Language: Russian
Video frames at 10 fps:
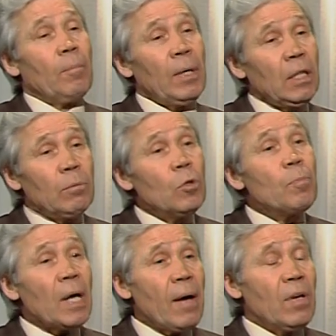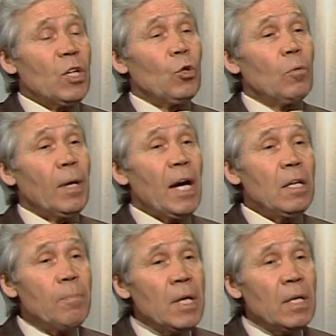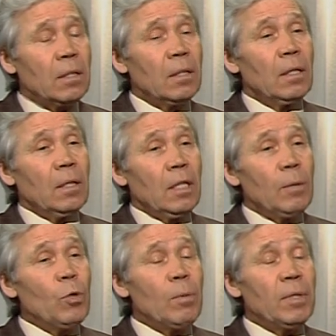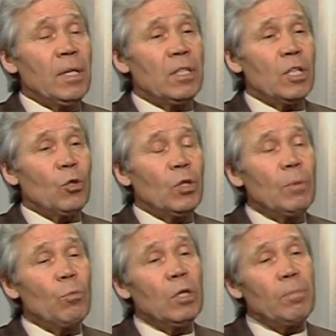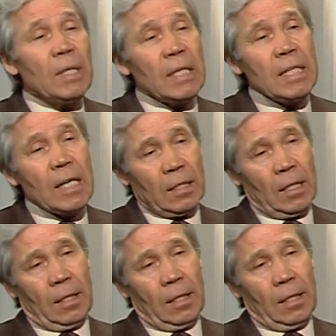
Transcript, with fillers: Поэтому и правильно, что он пока не принят, и будем надеяться, что он не будет принят ну, никогда. Но